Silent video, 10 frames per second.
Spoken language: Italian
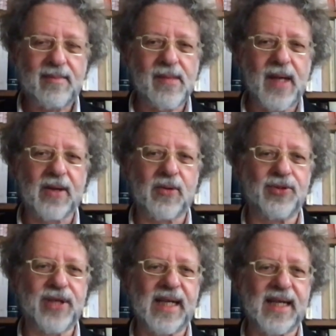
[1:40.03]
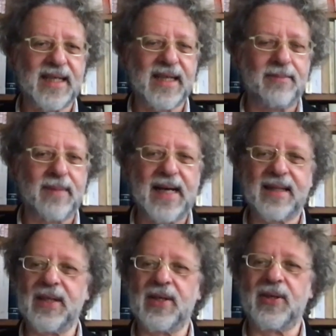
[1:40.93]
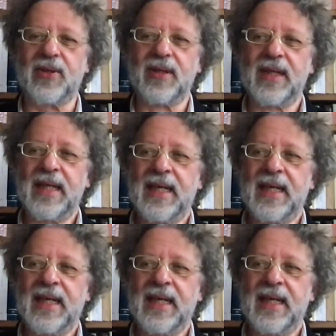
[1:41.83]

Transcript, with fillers: Ecco, il genere drammatico,